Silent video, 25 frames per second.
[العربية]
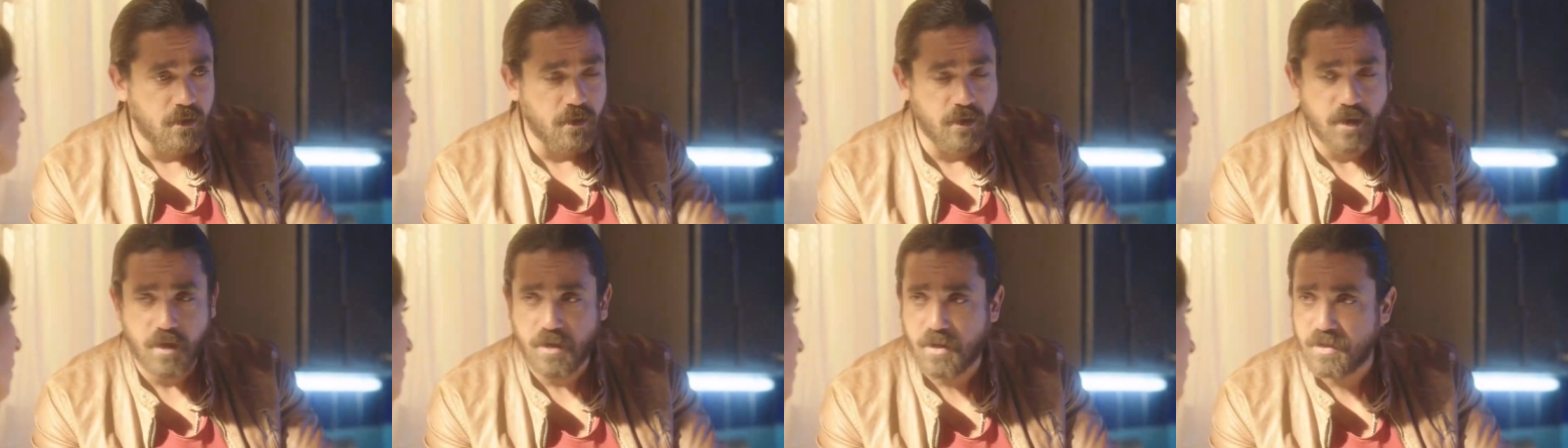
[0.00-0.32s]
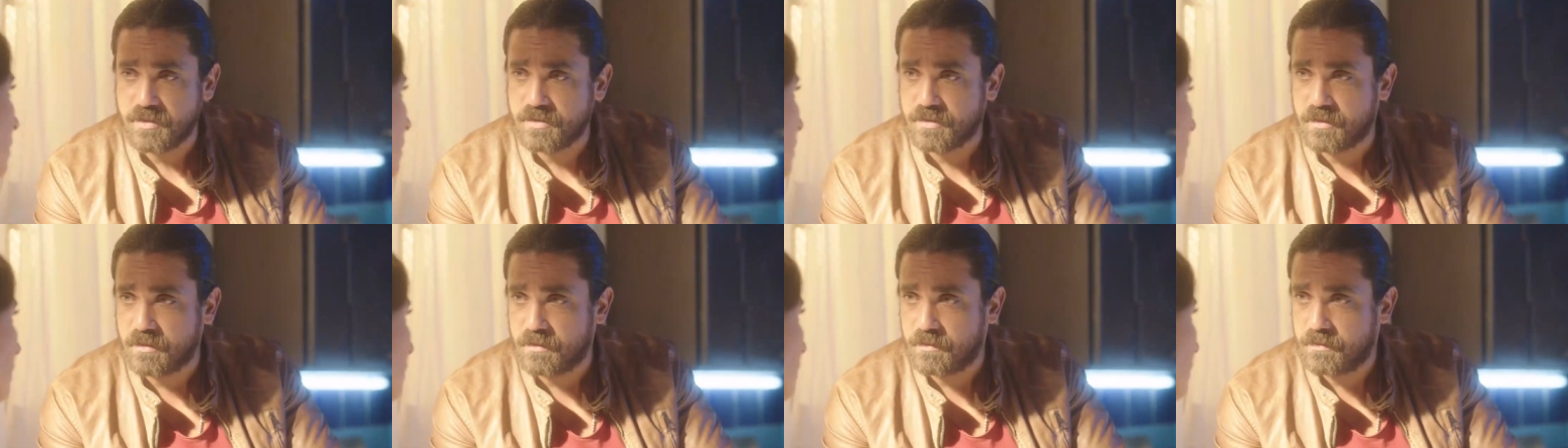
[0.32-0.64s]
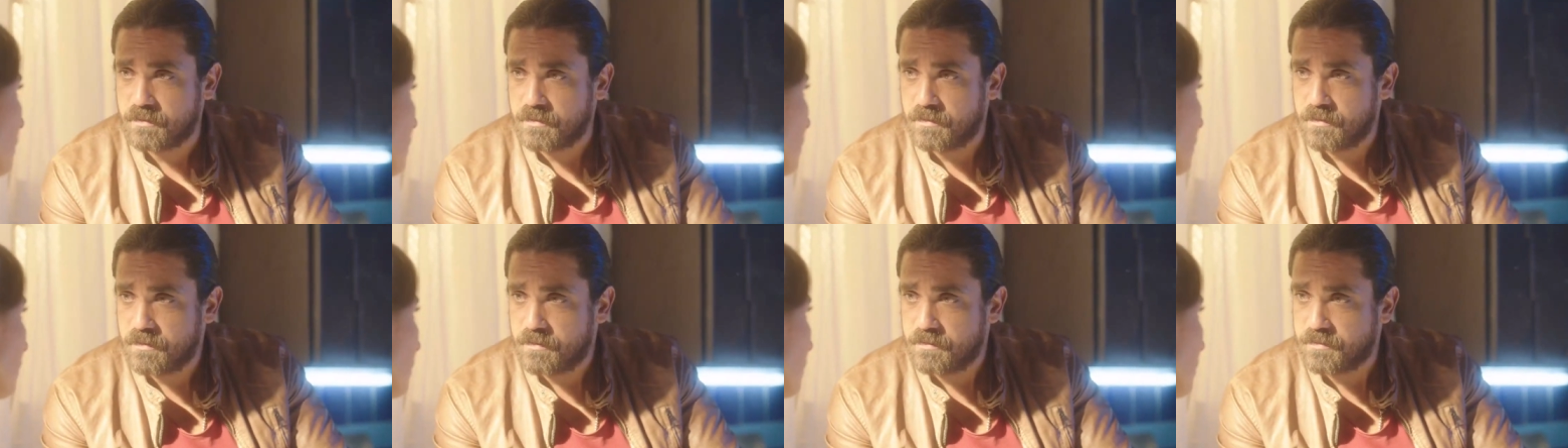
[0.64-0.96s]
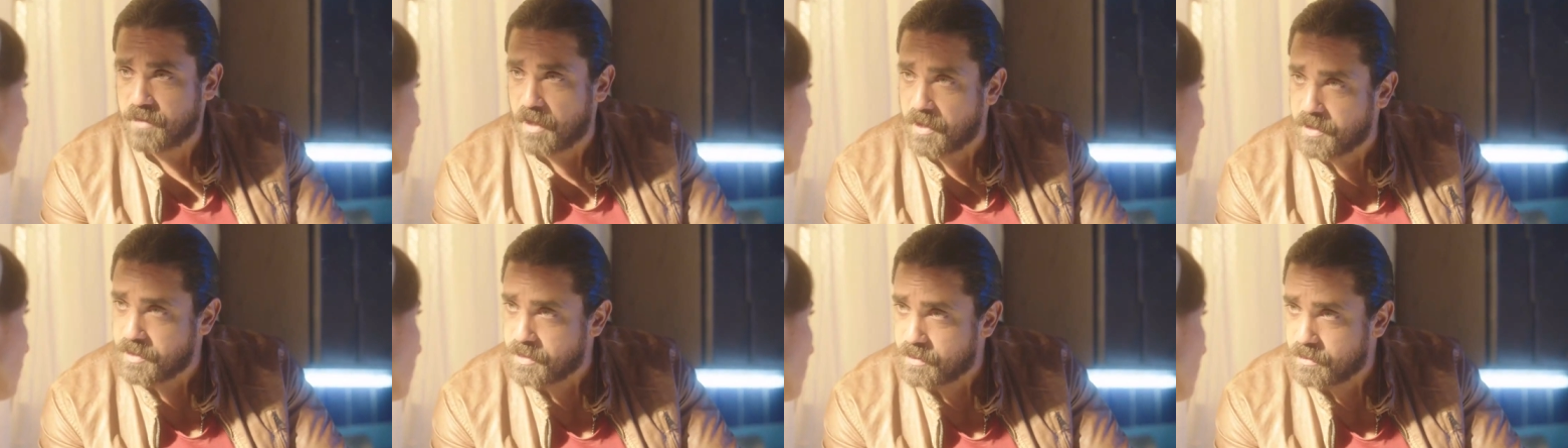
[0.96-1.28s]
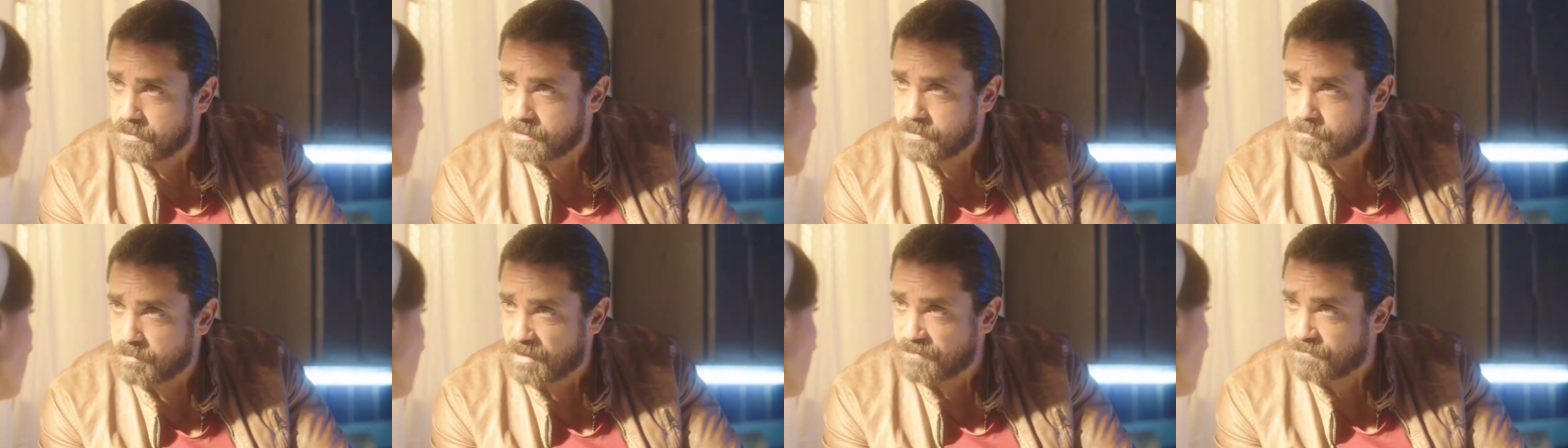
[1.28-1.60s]
يا نصر تاني
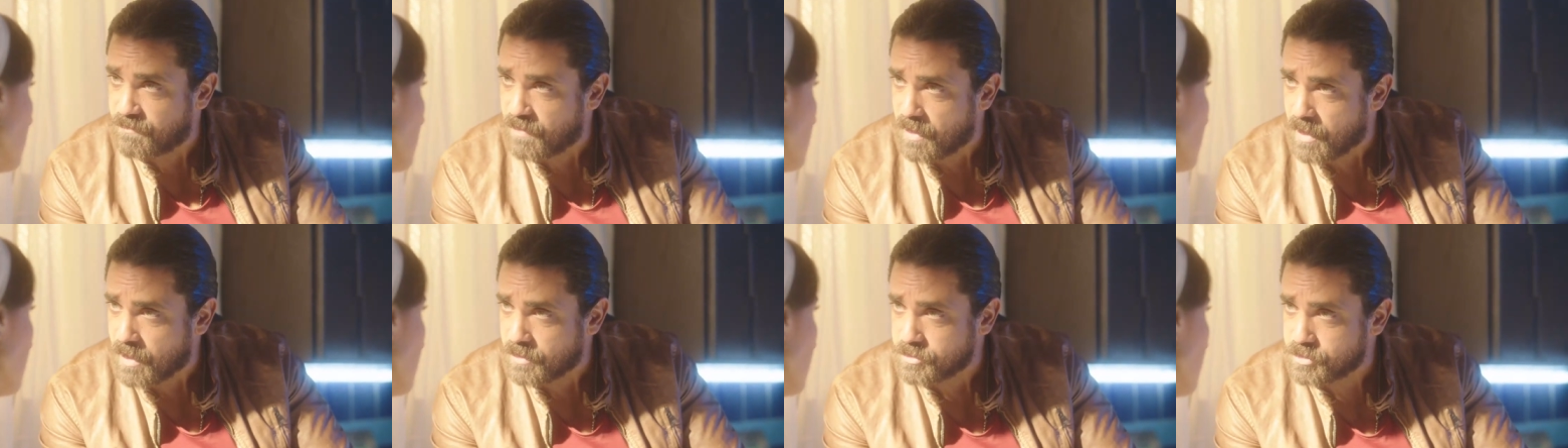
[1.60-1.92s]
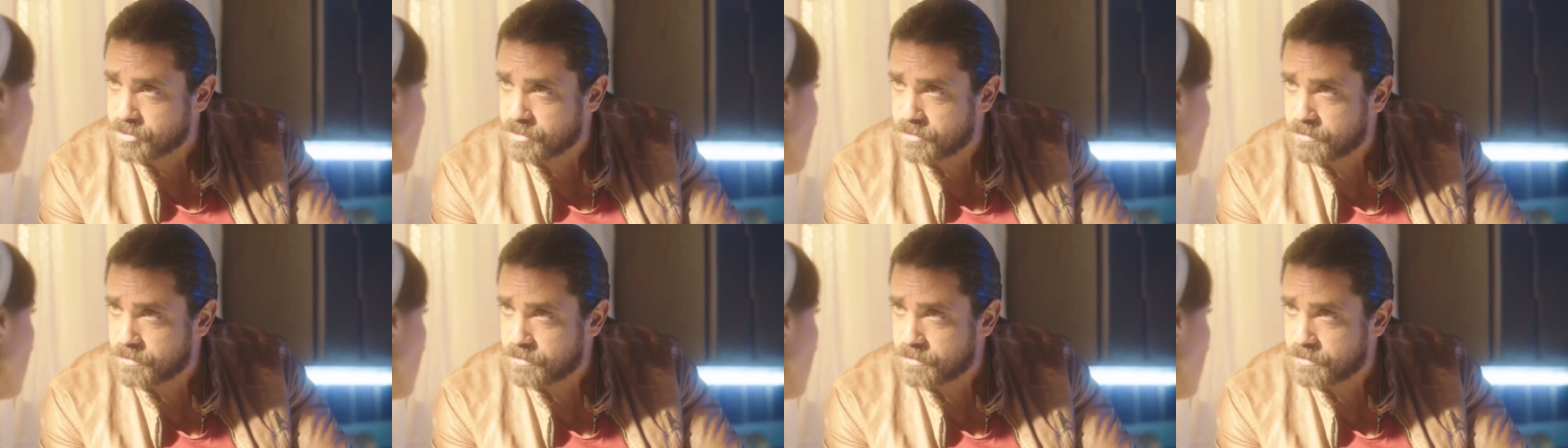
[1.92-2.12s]
ما ينفعش